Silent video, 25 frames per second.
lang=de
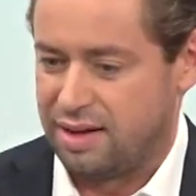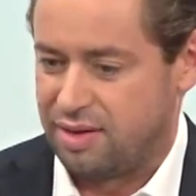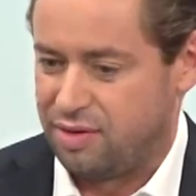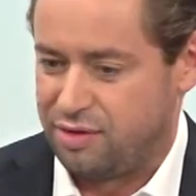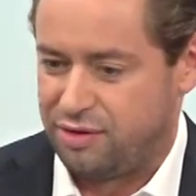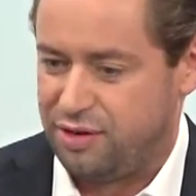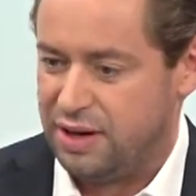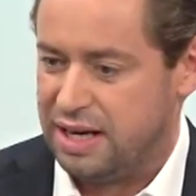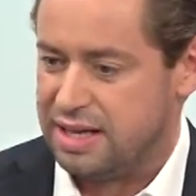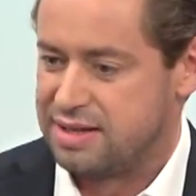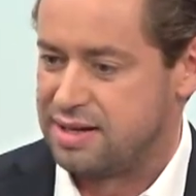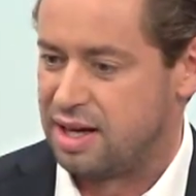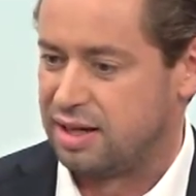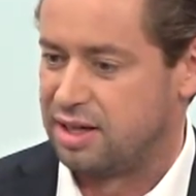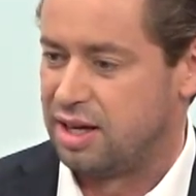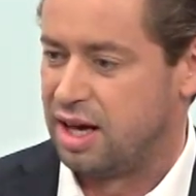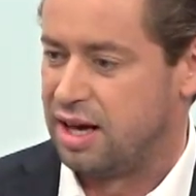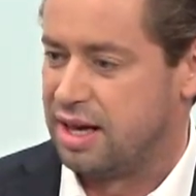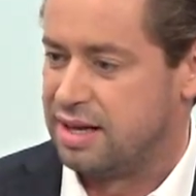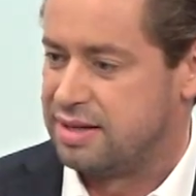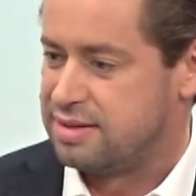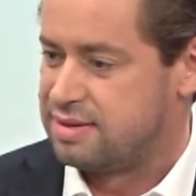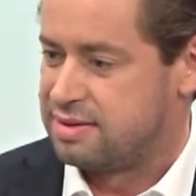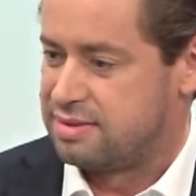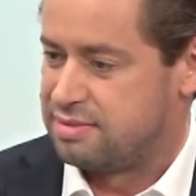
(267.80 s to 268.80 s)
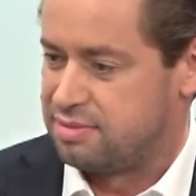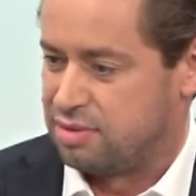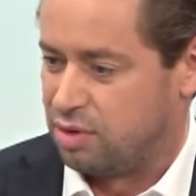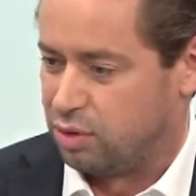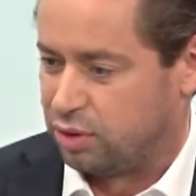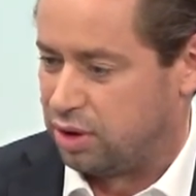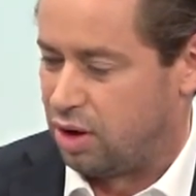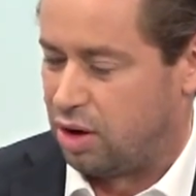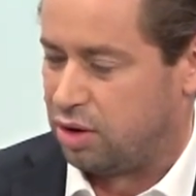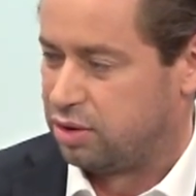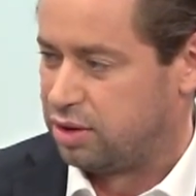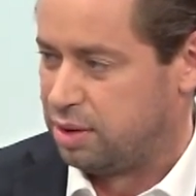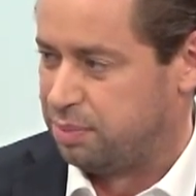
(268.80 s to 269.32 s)
viele sagen ja, es,
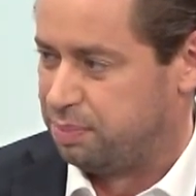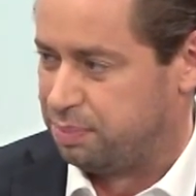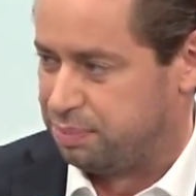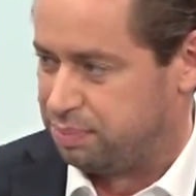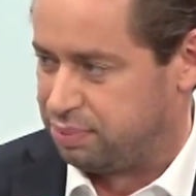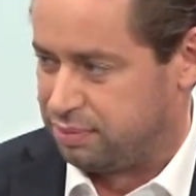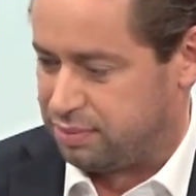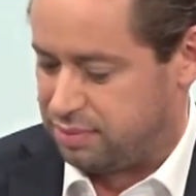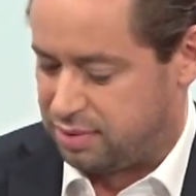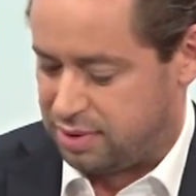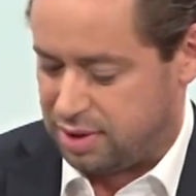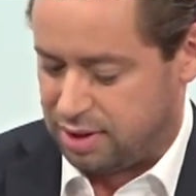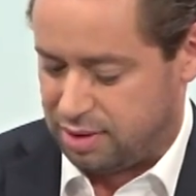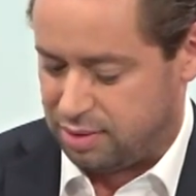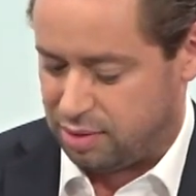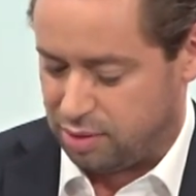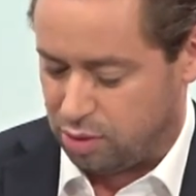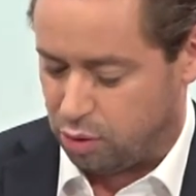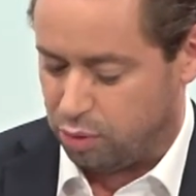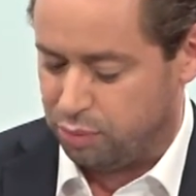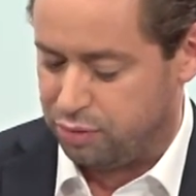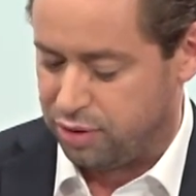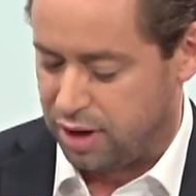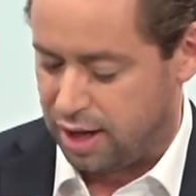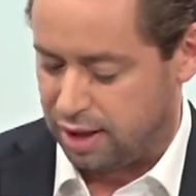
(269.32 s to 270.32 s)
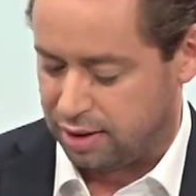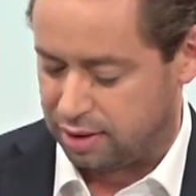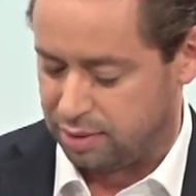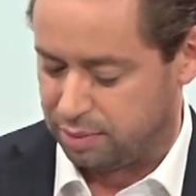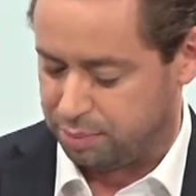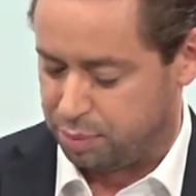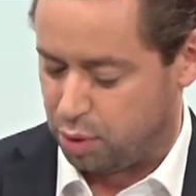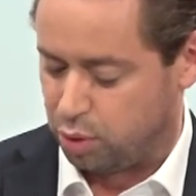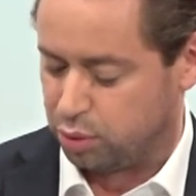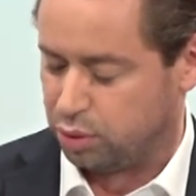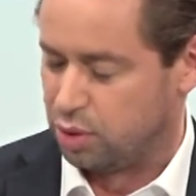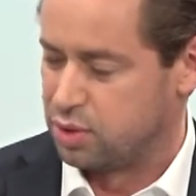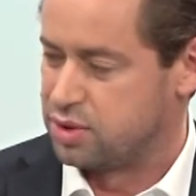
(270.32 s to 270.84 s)
oder auch die, die, Umfragen
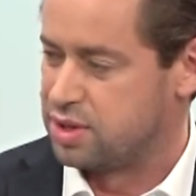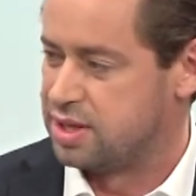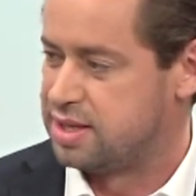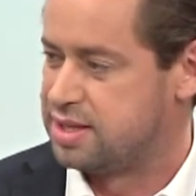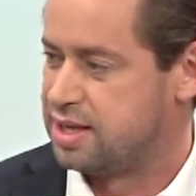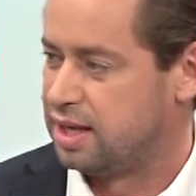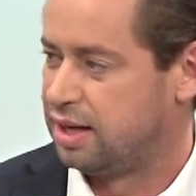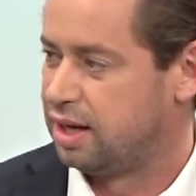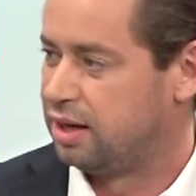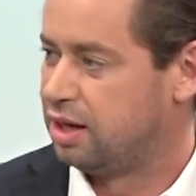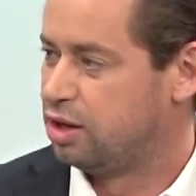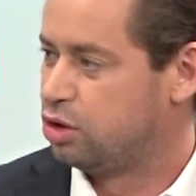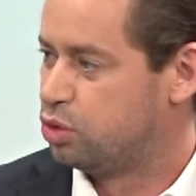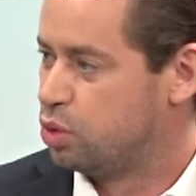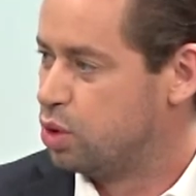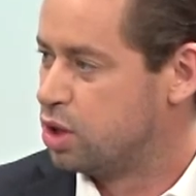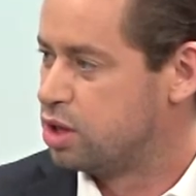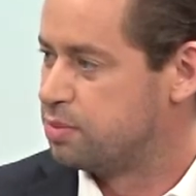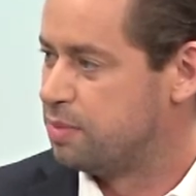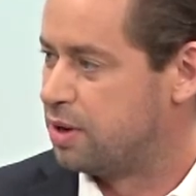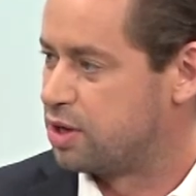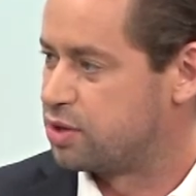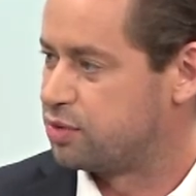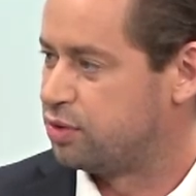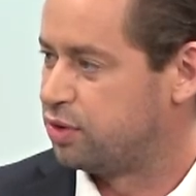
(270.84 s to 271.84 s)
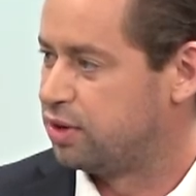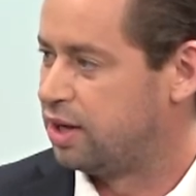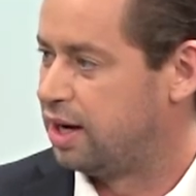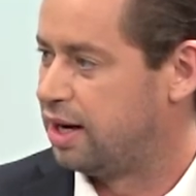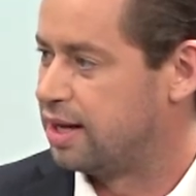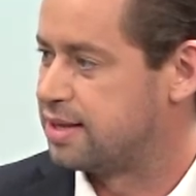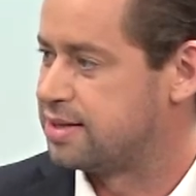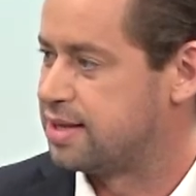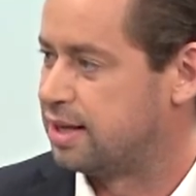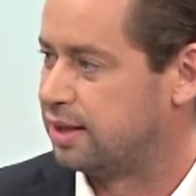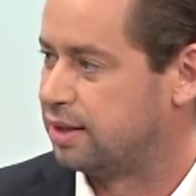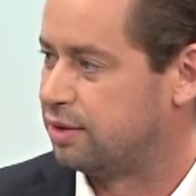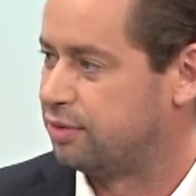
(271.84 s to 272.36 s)
prognostizieren einen Durchmarsch von
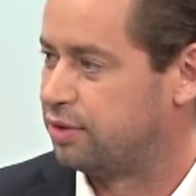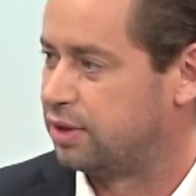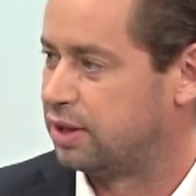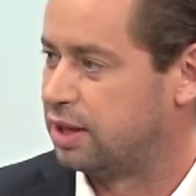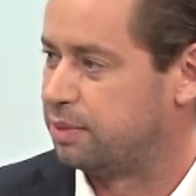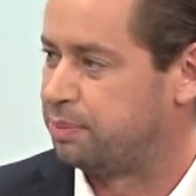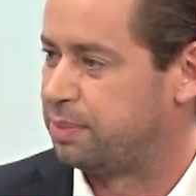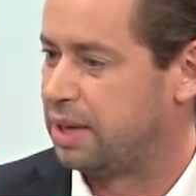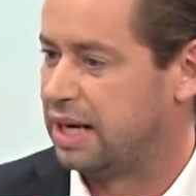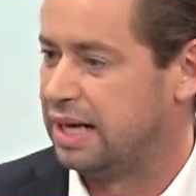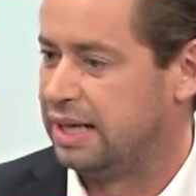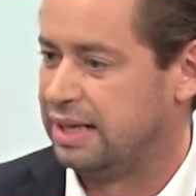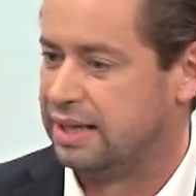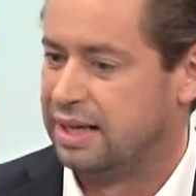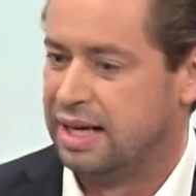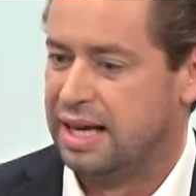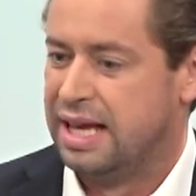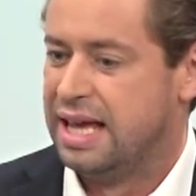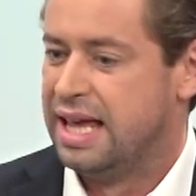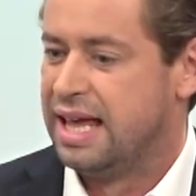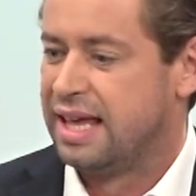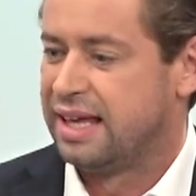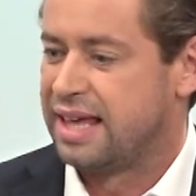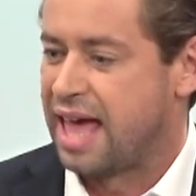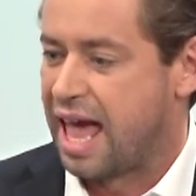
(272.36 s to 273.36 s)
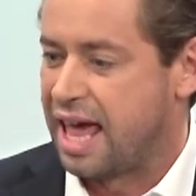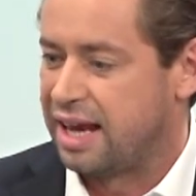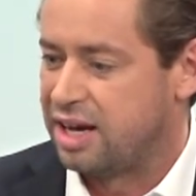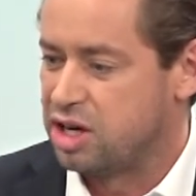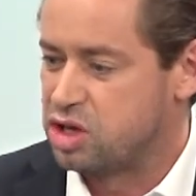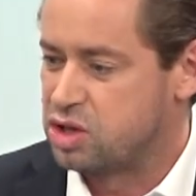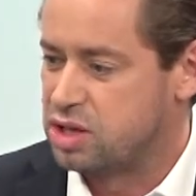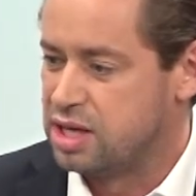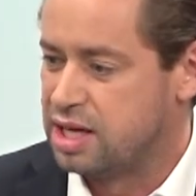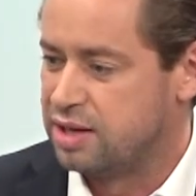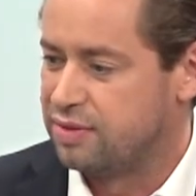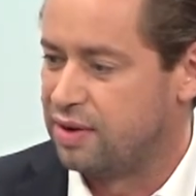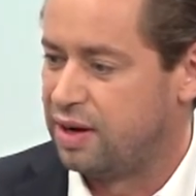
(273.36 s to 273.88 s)
Alexander van der Bellen. Keine
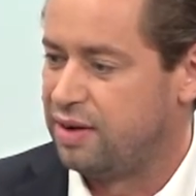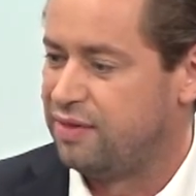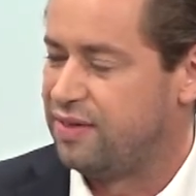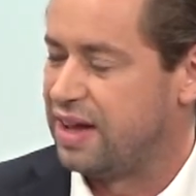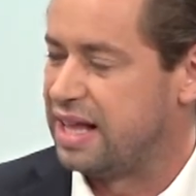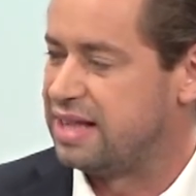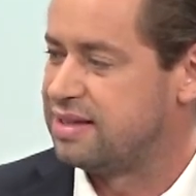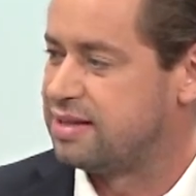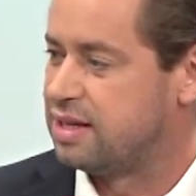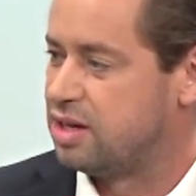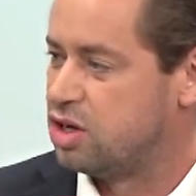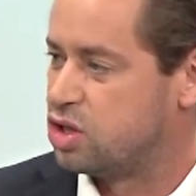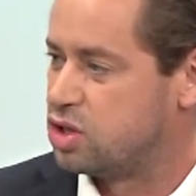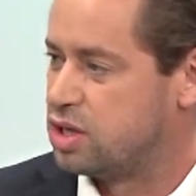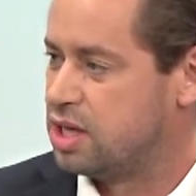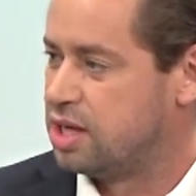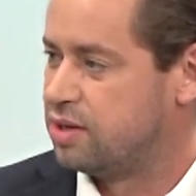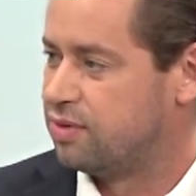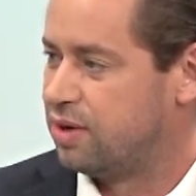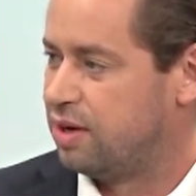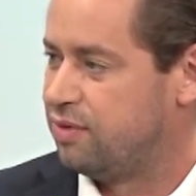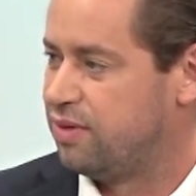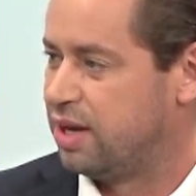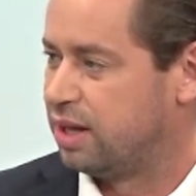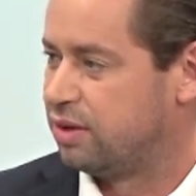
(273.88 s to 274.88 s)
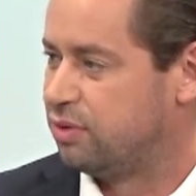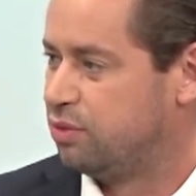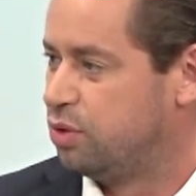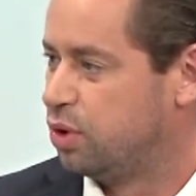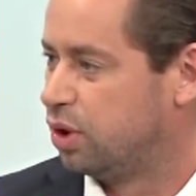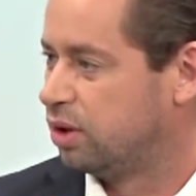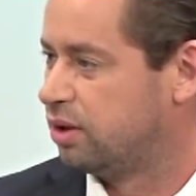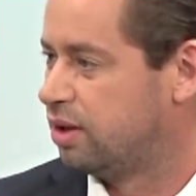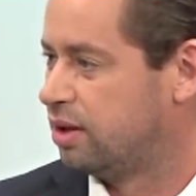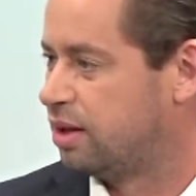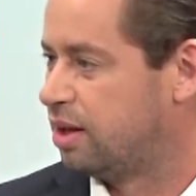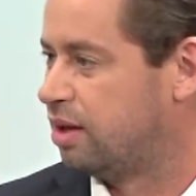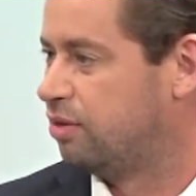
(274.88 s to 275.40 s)
Stichwahl. Wenn es eine Stichwahl werden
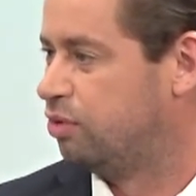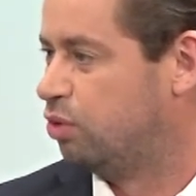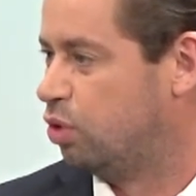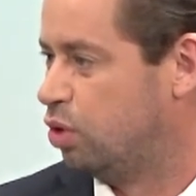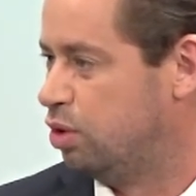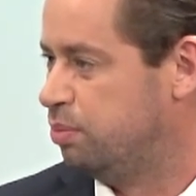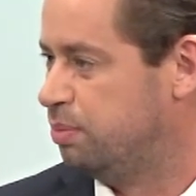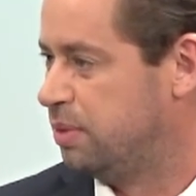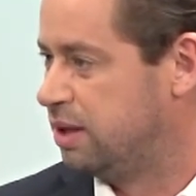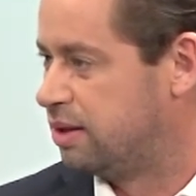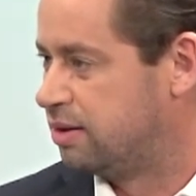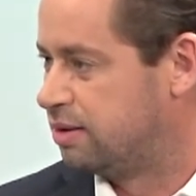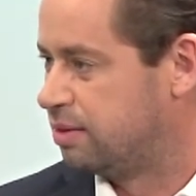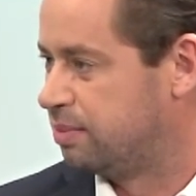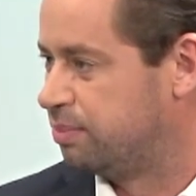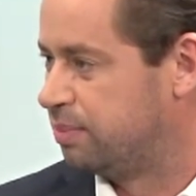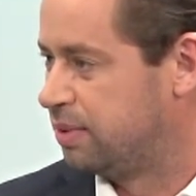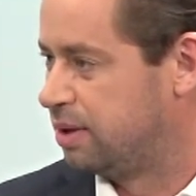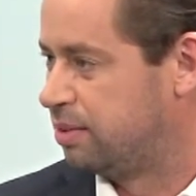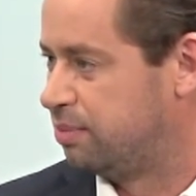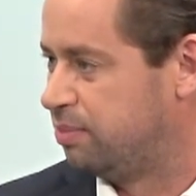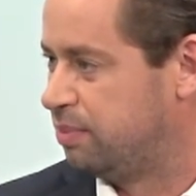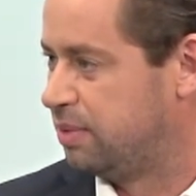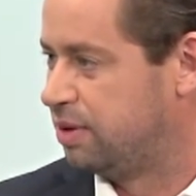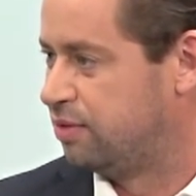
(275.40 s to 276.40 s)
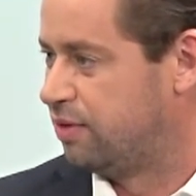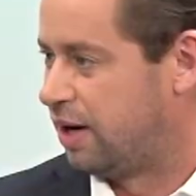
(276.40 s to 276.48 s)
würde, dann wohl mit, mit, mit